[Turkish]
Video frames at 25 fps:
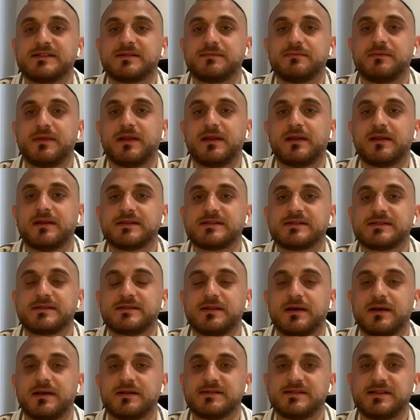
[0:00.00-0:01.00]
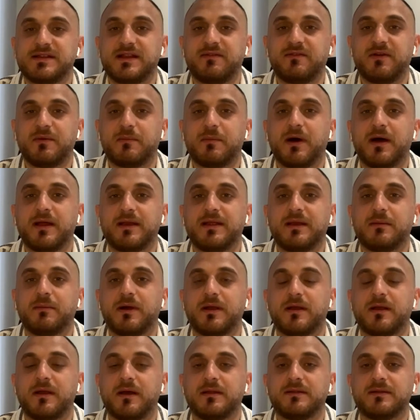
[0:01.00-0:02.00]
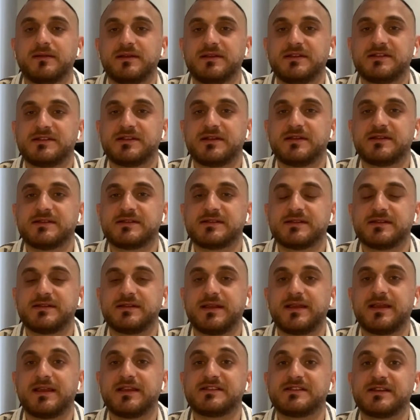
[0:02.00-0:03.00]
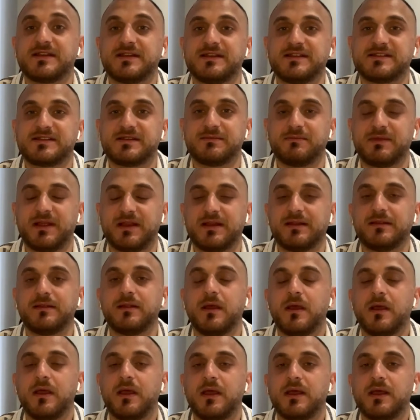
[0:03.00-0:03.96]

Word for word: isimler arasında Hazine ve Maliye Bakanlığı içerisinde geçen isimlerin